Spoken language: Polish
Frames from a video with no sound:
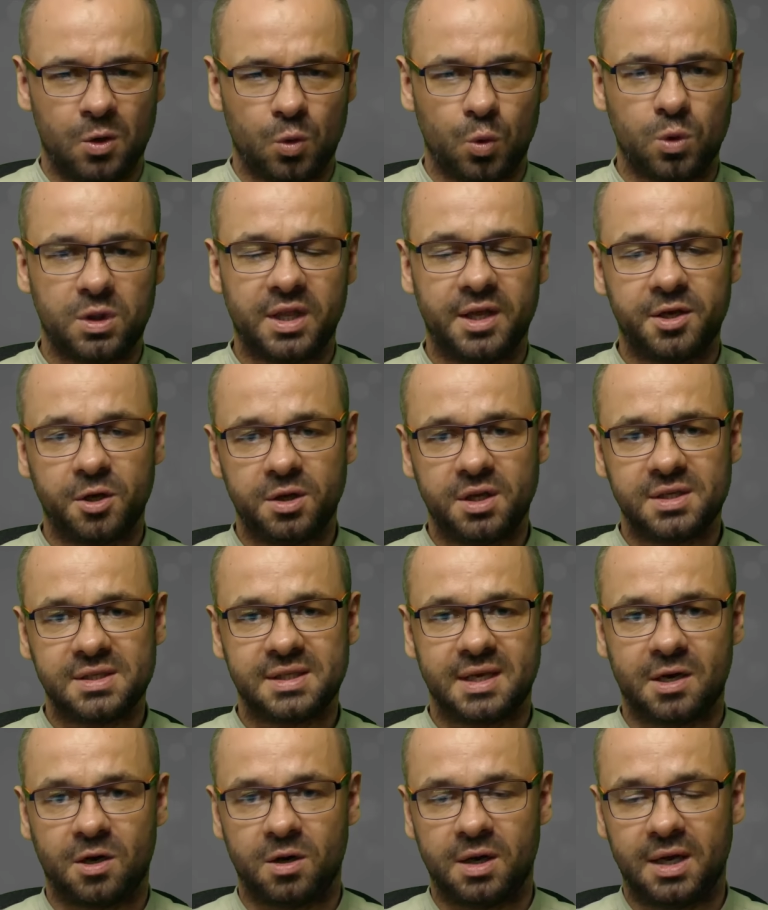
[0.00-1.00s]
Utlenione
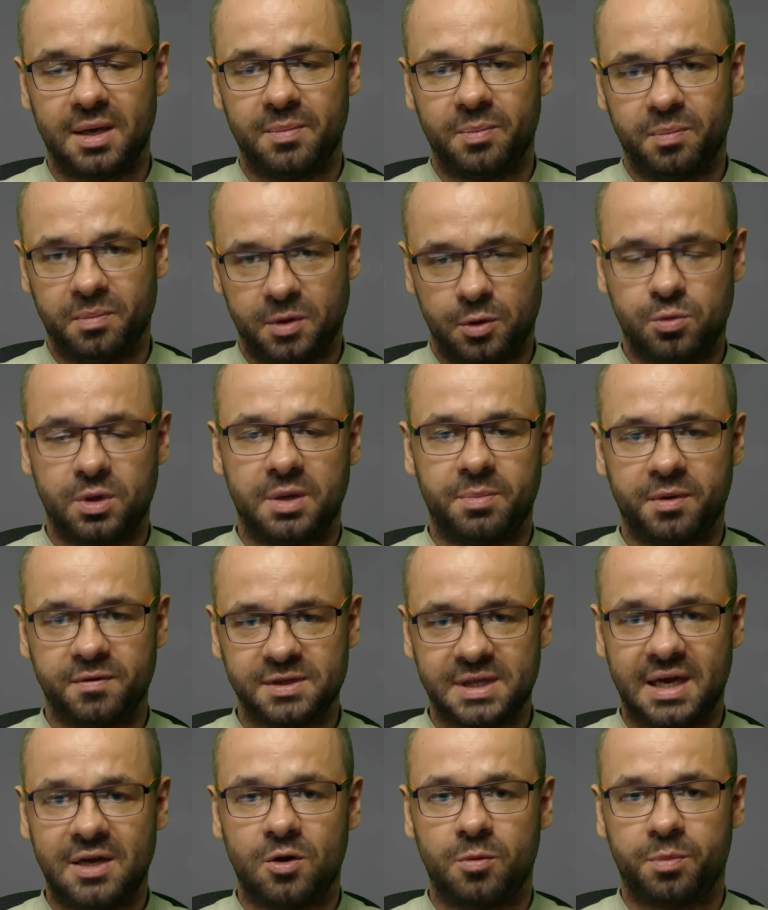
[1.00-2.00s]
sterole, które
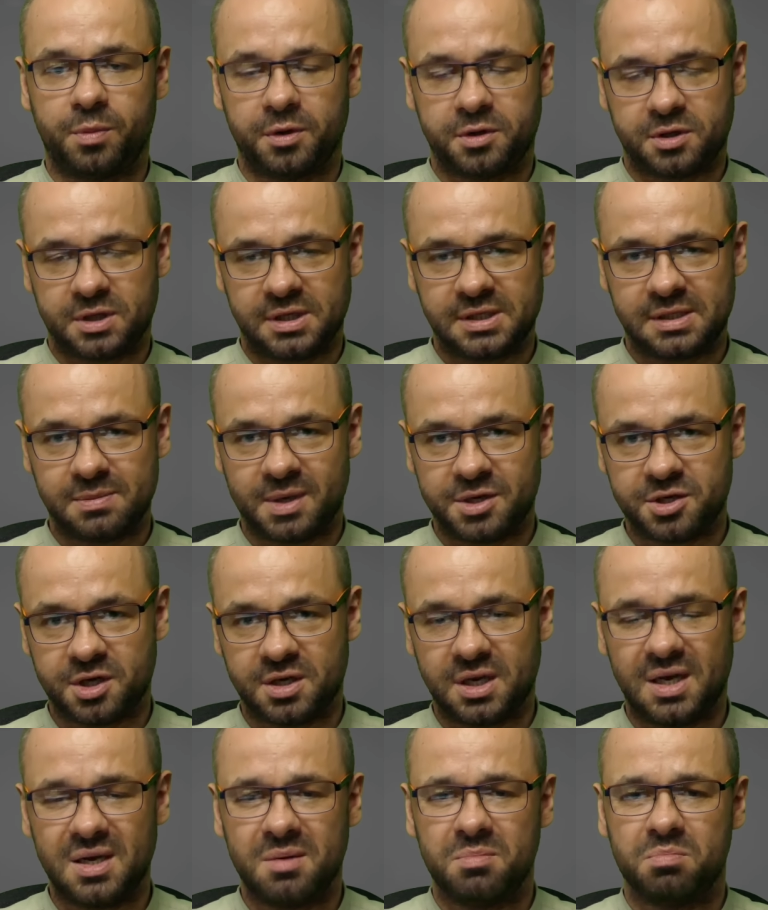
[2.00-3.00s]
powstają podczas
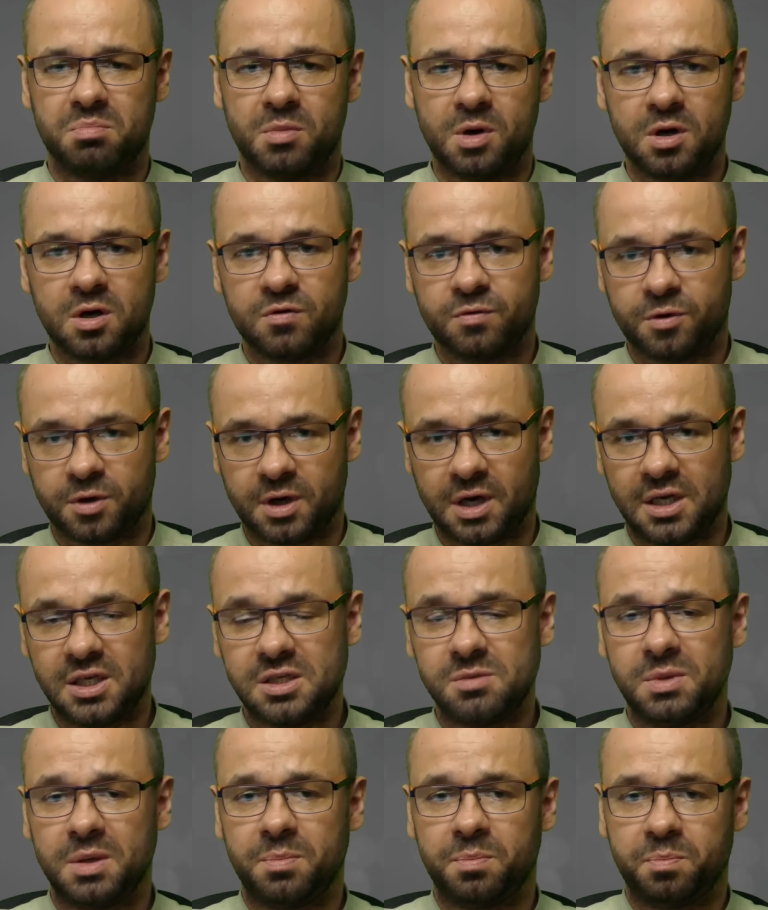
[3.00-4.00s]
smażenia, mogą w
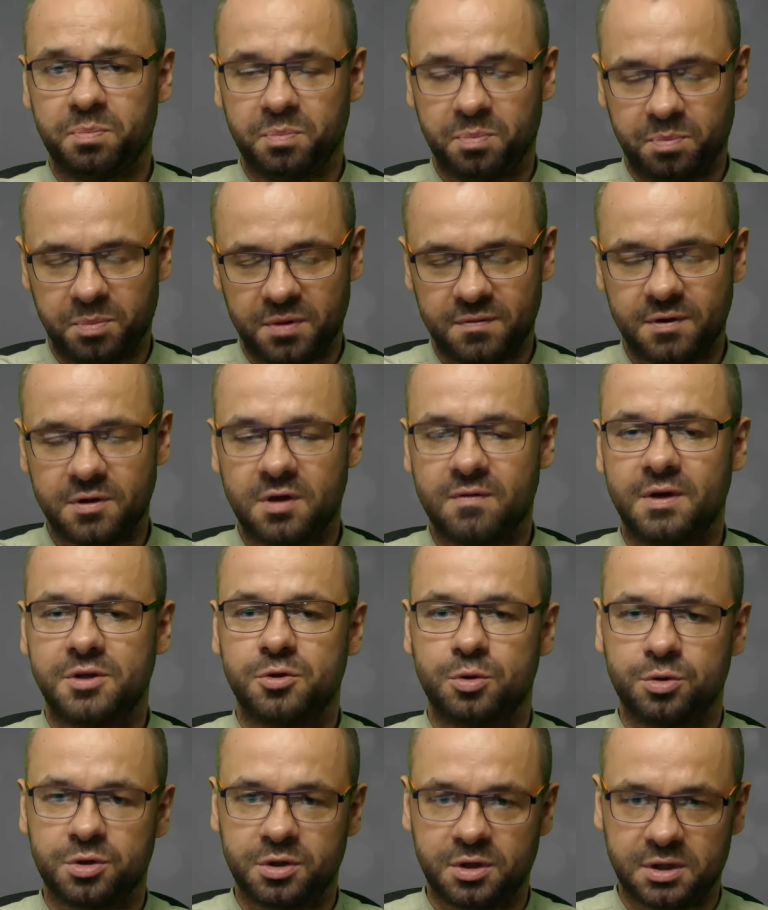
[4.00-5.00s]
organizmie powodować
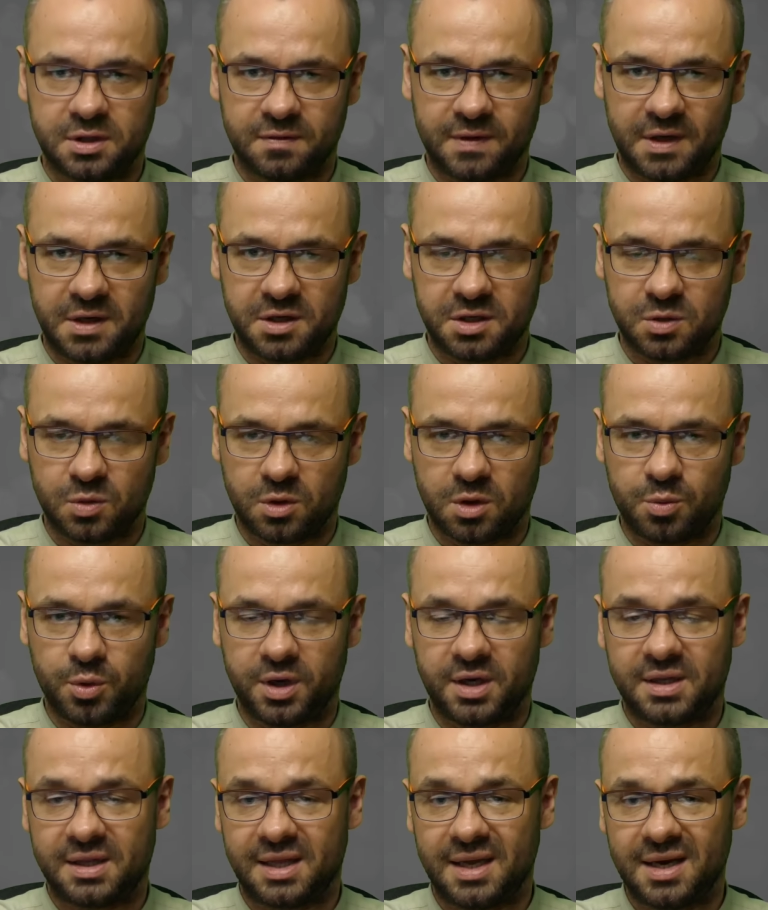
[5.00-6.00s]
różnicowanie się
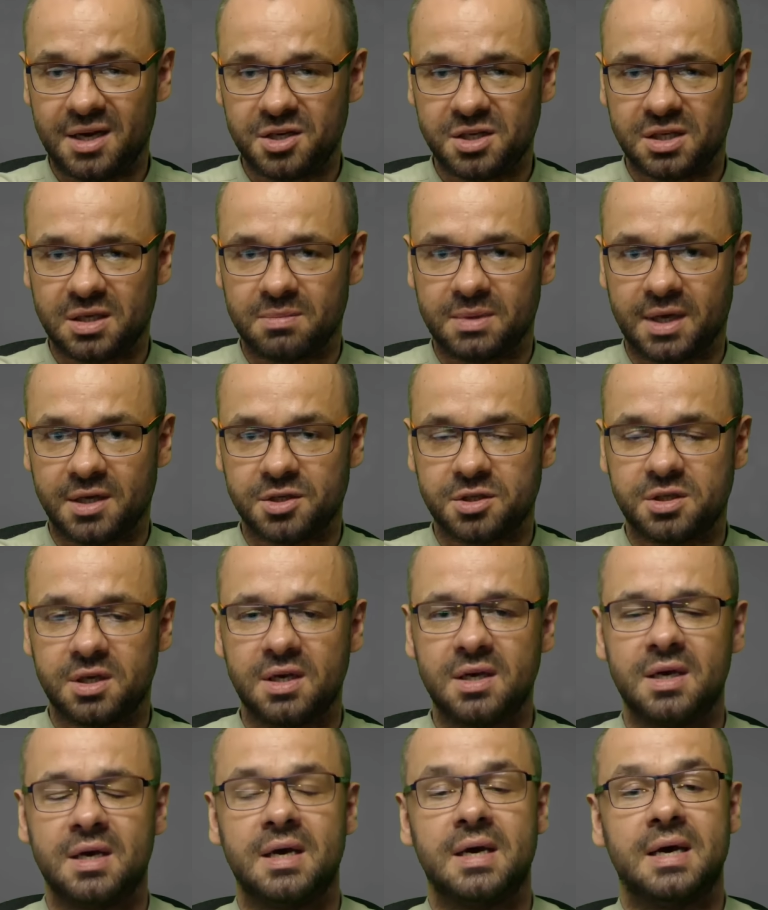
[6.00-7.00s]
komórek
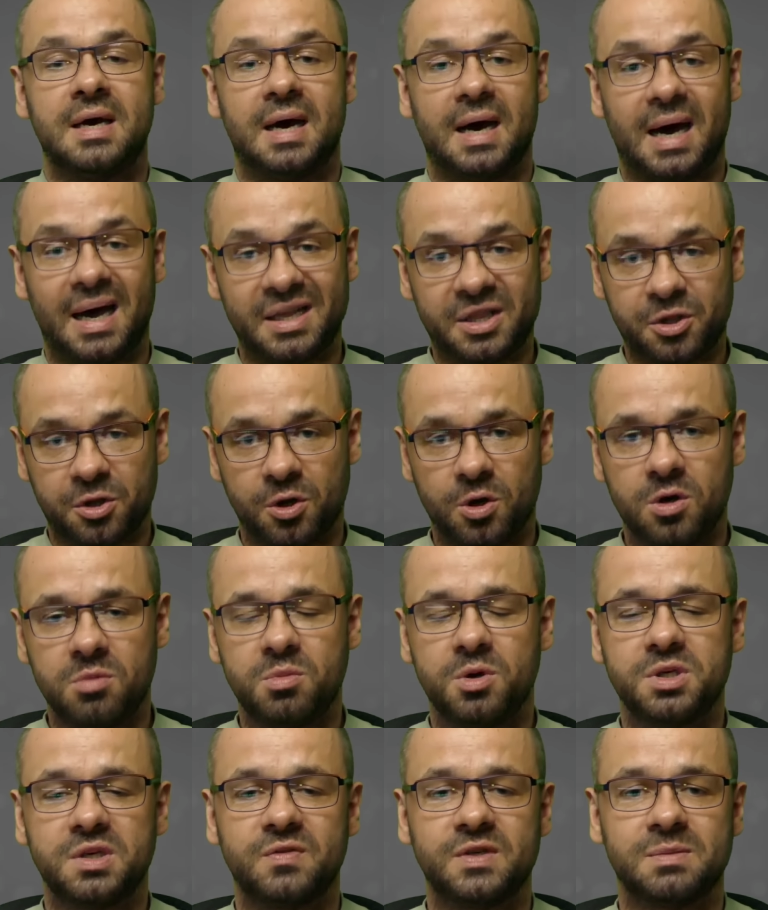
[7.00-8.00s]
TH17, a to
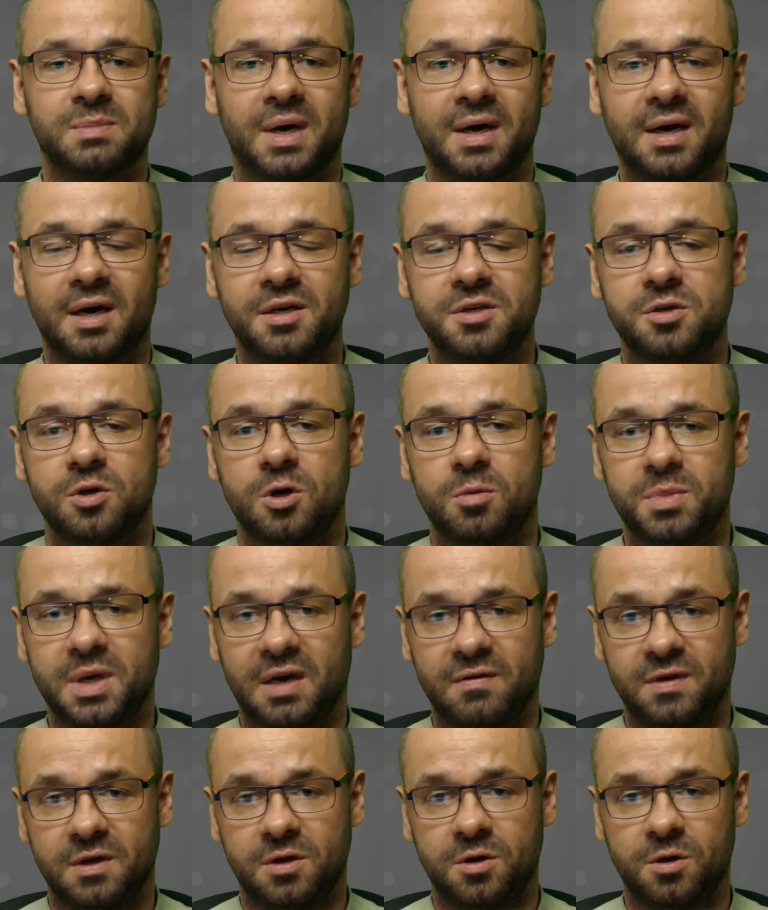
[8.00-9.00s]
może wzmagać
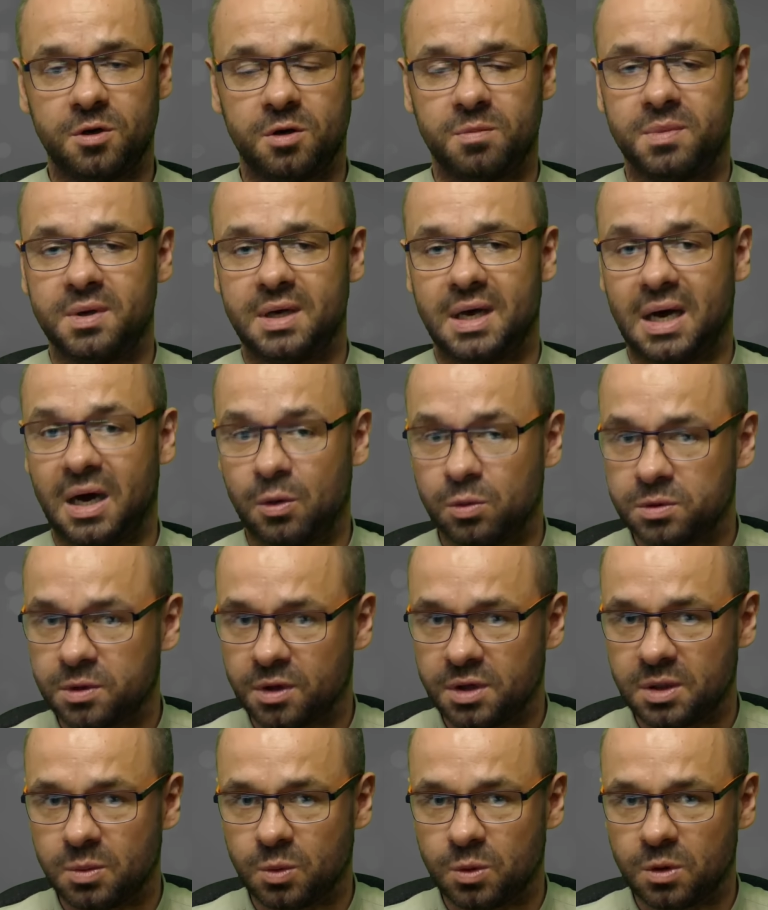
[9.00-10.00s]
objawy choroby
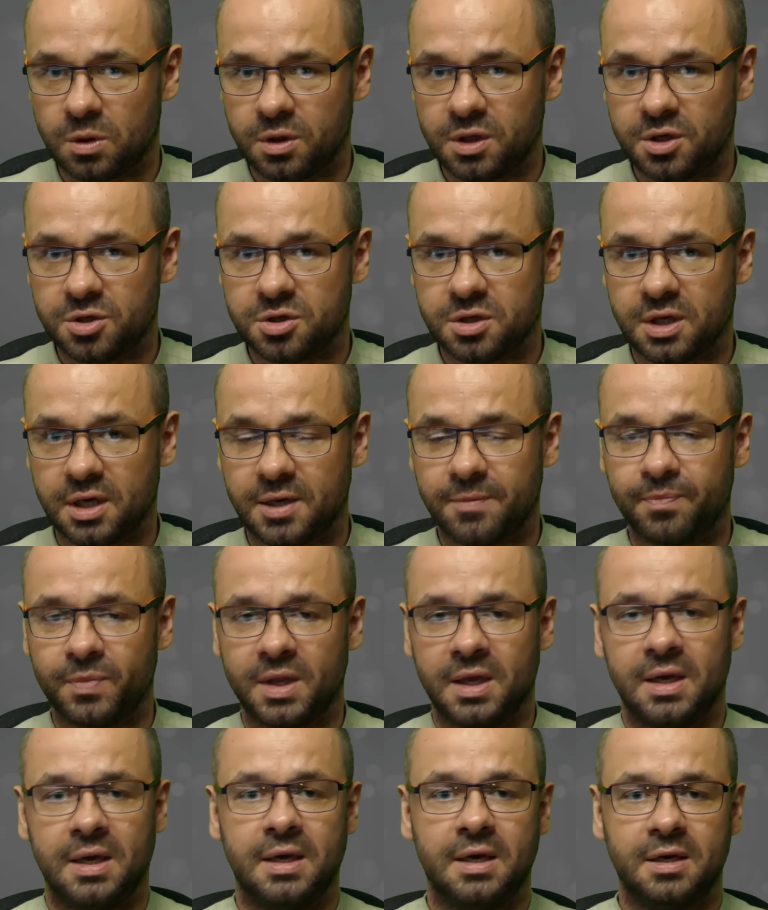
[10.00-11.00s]
autoimmunologicznej.
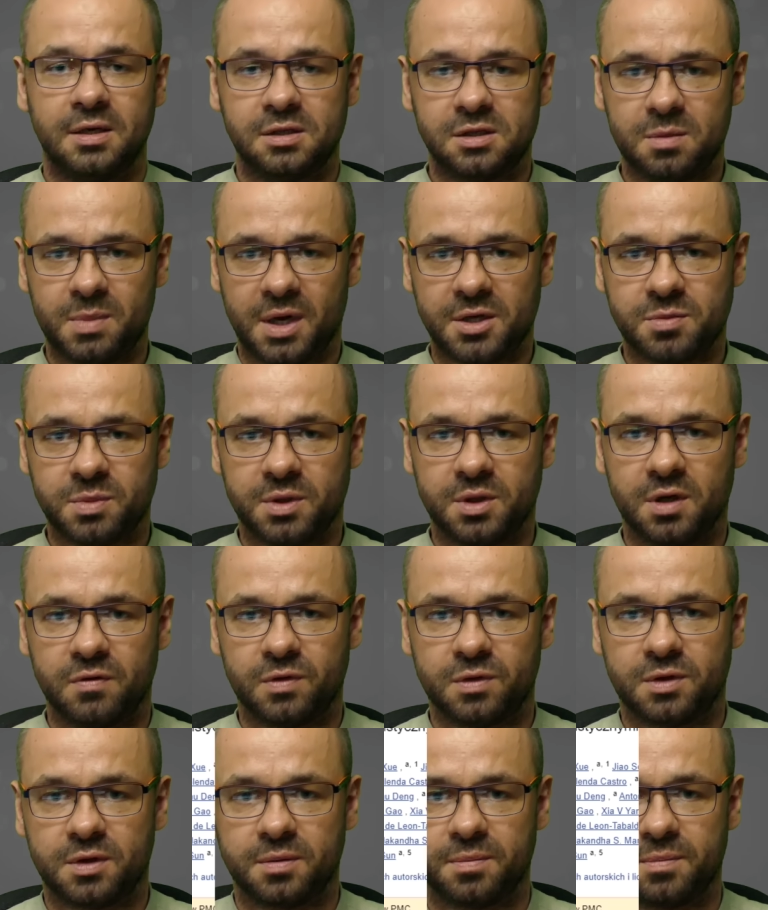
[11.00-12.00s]
Zobaczmy dowód.